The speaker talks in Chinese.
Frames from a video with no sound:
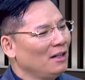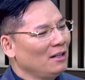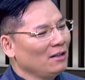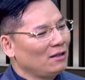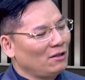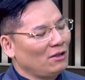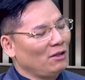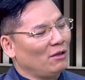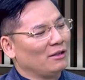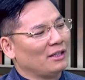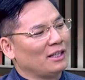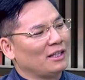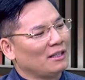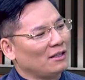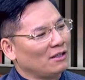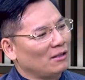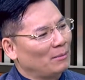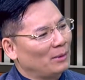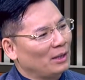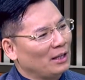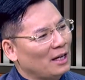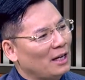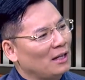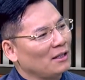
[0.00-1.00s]
这有钱人怎
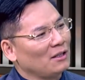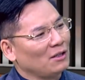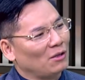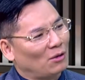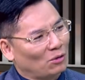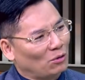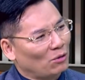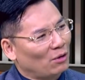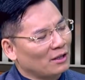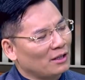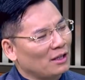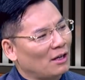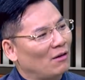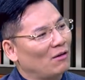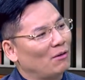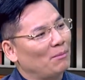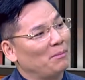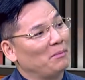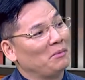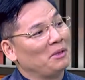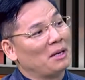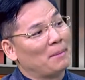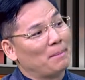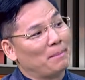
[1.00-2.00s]
么样？有多少？我
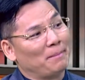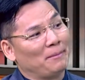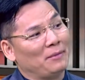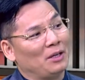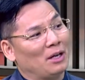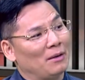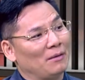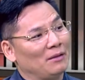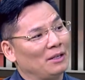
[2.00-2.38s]
也也